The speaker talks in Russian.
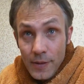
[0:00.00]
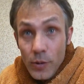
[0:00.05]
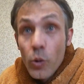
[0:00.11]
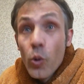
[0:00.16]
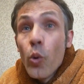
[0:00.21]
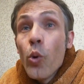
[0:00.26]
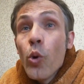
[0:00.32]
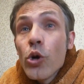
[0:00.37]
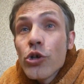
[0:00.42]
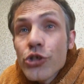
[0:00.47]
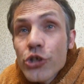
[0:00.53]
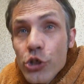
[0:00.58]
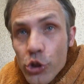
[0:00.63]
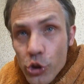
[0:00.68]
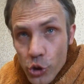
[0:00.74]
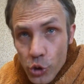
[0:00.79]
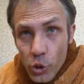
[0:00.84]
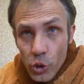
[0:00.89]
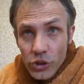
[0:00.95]

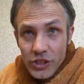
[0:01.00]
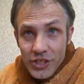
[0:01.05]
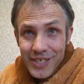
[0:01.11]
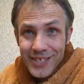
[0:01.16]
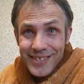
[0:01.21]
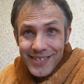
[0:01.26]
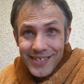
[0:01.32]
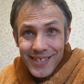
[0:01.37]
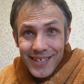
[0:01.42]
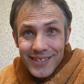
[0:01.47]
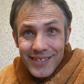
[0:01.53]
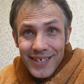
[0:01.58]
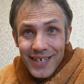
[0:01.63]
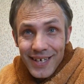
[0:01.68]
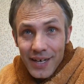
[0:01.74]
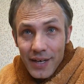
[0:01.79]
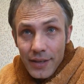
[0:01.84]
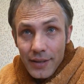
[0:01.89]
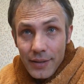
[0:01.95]
Очень жесткий
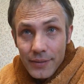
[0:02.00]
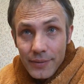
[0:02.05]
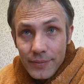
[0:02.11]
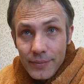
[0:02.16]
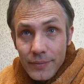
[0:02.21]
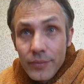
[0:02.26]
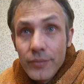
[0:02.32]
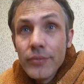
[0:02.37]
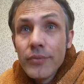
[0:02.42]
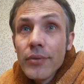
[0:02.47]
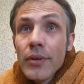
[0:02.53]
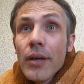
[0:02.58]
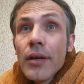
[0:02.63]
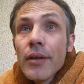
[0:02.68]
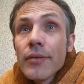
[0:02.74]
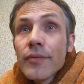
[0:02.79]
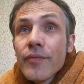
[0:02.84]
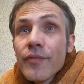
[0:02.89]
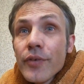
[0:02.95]
недотрах. Ну
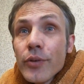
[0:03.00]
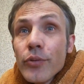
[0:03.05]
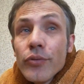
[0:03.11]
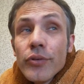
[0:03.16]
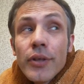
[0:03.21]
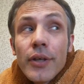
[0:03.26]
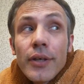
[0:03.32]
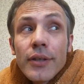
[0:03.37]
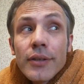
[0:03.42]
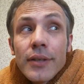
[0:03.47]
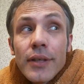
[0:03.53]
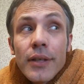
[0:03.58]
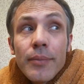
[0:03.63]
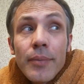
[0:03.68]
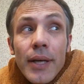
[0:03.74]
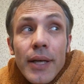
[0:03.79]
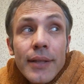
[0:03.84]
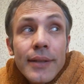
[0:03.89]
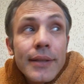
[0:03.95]
да, Федун, наверное,
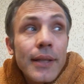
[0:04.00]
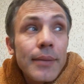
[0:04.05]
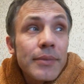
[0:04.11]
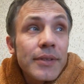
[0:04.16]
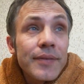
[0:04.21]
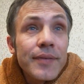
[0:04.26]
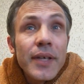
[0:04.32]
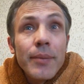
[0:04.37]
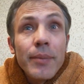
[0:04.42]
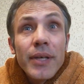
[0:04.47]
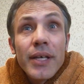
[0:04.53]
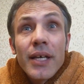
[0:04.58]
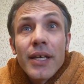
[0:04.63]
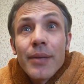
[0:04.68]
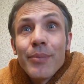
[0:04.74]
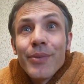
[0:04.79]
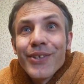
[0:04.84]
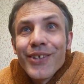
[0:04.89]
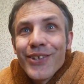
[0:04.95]
занимается там своими
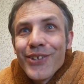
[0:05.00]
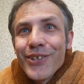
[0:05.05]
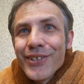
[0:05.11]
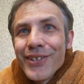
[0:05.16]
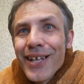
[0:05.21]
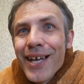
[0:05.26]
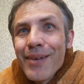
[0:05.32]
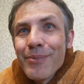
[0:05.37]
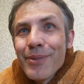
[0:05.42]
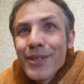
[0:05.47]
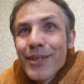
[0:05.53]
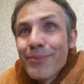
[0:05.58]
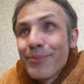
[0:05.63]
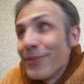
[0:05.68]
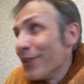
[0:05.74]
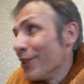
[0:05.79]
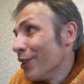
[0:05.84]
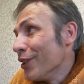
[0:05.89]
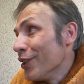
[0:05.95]
какими-то делами, там
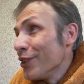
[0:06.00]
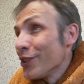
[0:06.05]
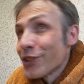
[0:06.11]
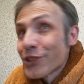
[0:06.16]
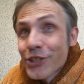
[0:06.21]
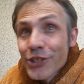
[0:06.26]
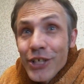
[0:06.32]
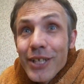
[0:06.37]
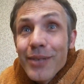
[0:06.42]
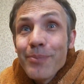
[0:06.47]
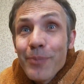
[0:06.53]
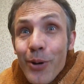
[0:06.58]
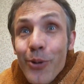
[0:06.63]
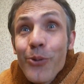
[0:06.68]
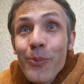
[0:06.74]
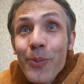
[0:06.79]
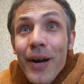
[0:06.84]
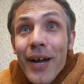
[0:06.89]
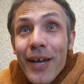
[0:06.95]
Shell
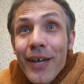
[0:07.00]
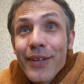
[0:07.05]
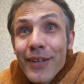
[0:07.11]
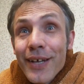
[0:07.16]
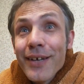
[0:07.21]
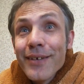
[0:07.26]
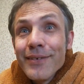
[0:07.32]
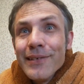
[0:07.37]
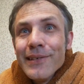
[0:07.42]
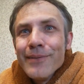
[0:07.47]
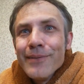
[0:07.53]
покупает, да.